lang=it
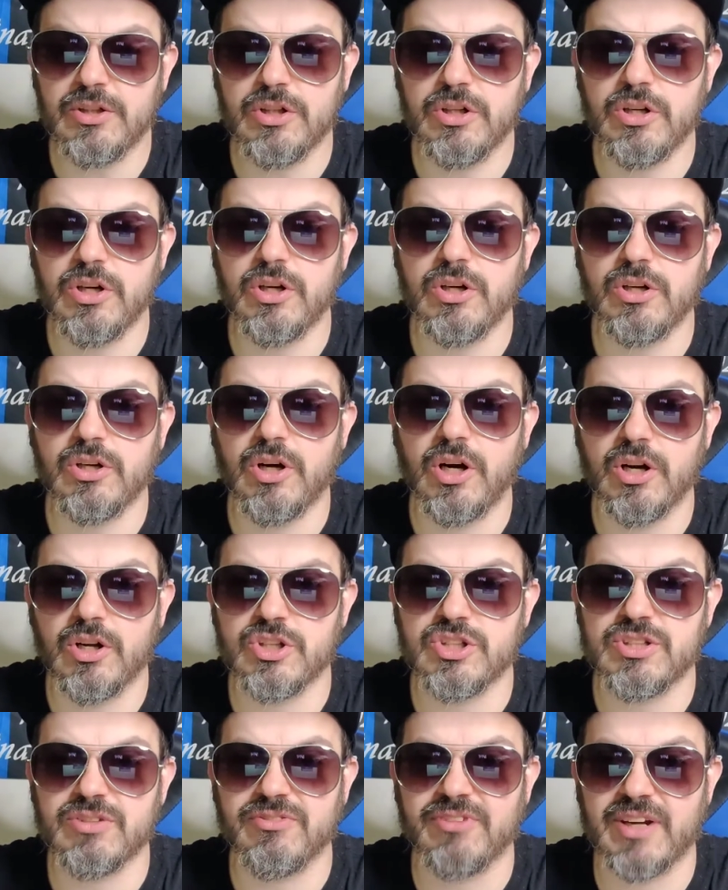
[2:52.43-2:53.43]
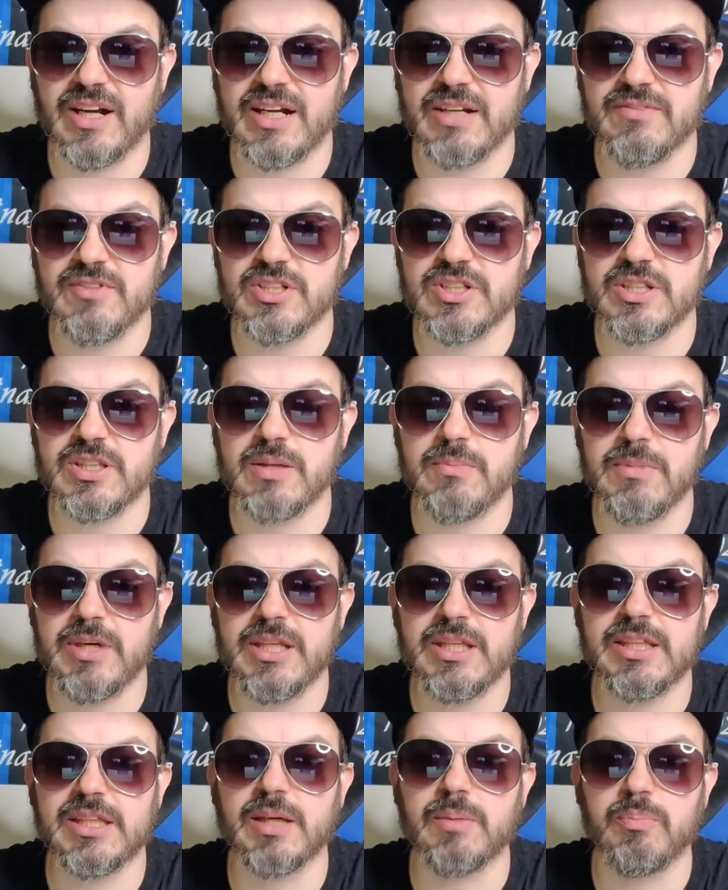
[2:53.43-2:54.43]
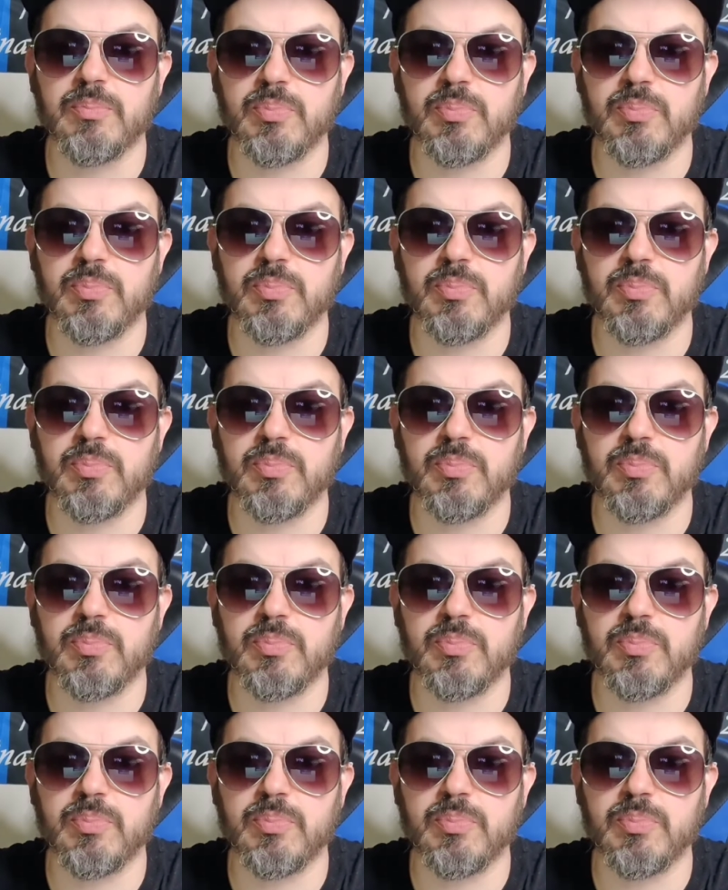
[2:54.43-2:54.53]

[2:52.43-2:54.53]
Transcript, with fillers: oggi farà le visite mediche,